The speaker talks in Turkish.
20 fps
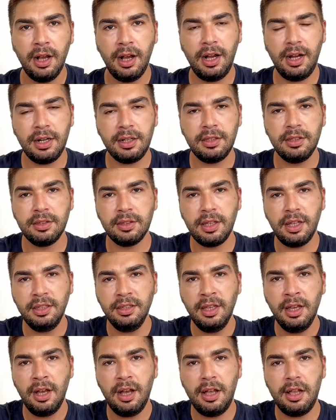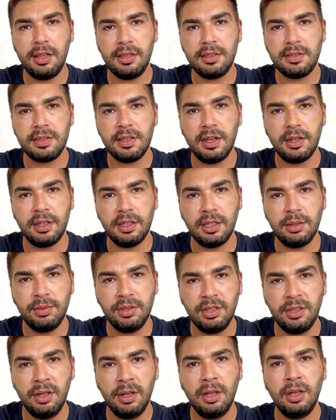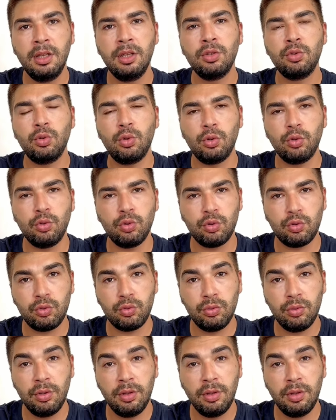Ardından 6 saniyede bir solutursun.